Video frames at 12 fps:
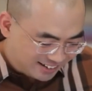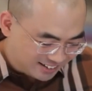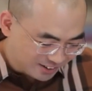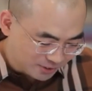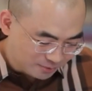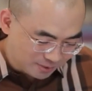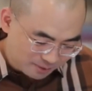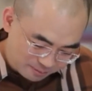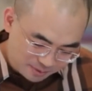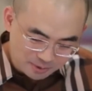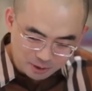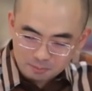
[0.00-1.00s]
呃，没
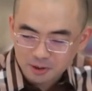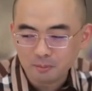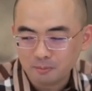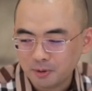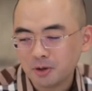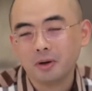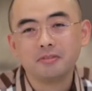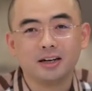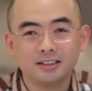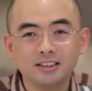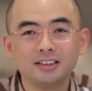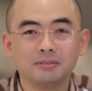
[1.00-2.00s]
没没没有办法，
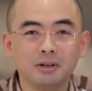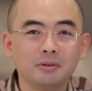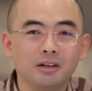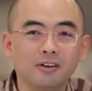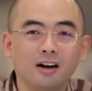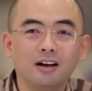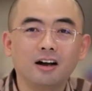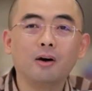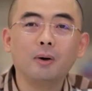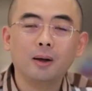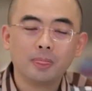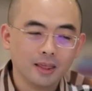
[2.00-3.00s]
真是没办法好
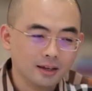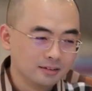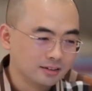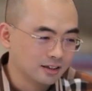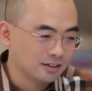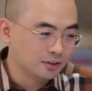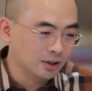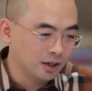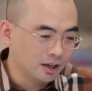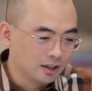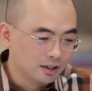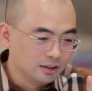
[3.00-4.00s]
吧？那
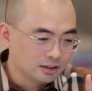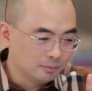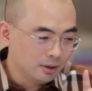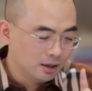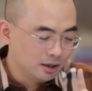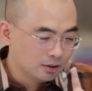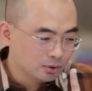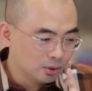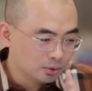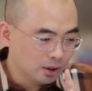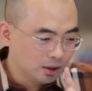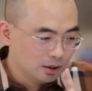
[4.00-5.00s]
个什么，就
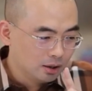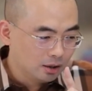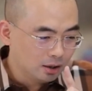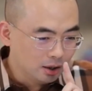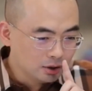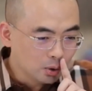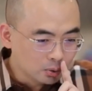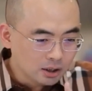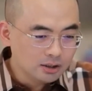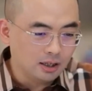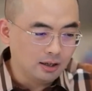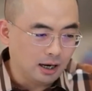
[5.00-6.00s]
是说，呃，有的
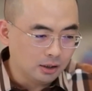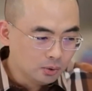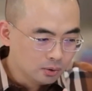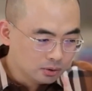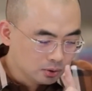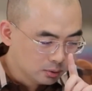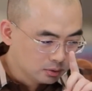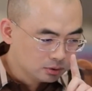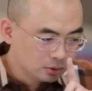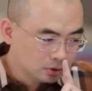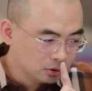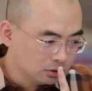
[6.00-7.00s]
人啊，用用
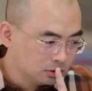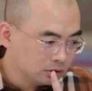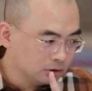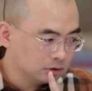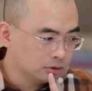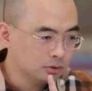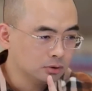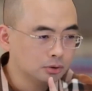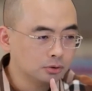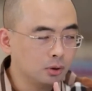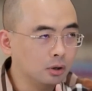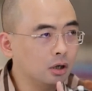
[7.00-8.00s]
就是说，那那就是
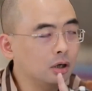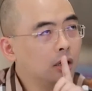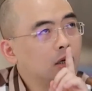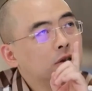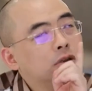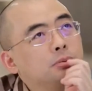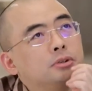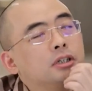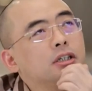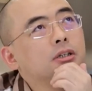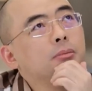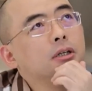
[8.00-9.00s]
呃，是不是
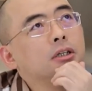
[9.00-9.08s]
那个什么？